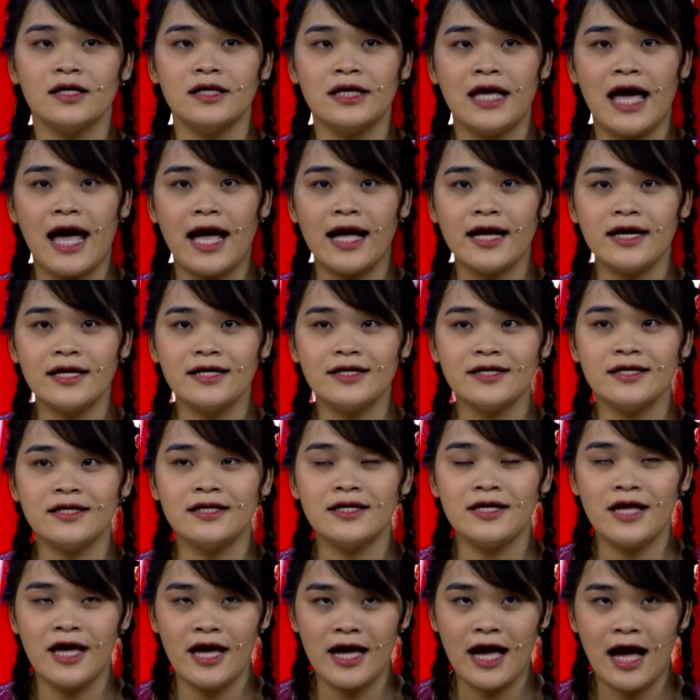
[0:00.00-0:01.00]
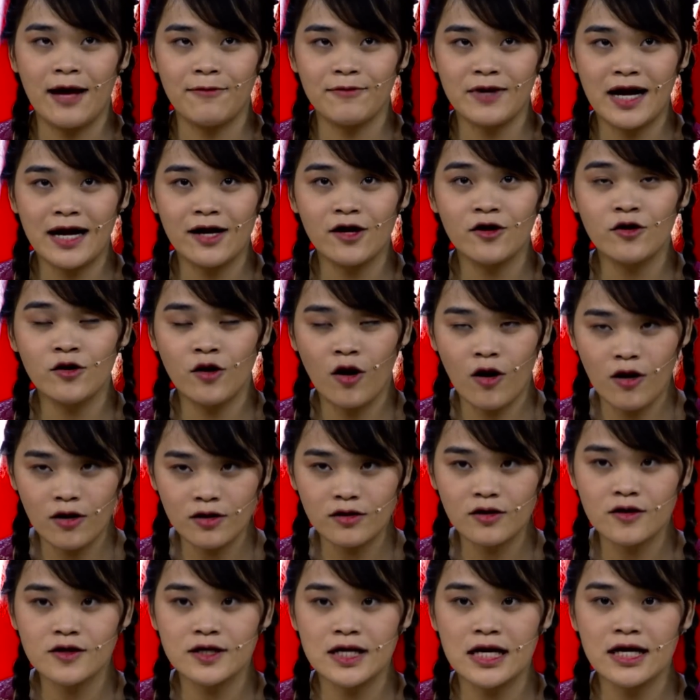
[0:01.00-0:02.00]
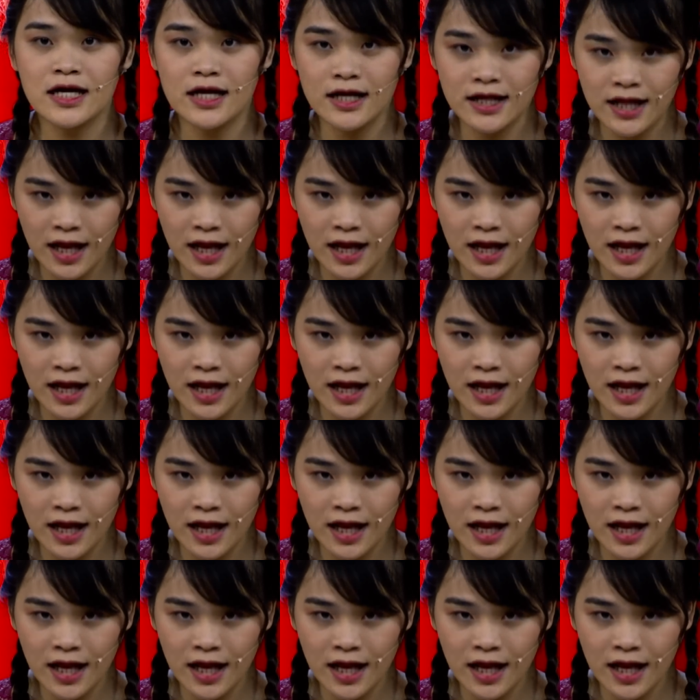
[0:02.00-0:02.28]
Dạ, vì hàm răng của con, con sẽ thi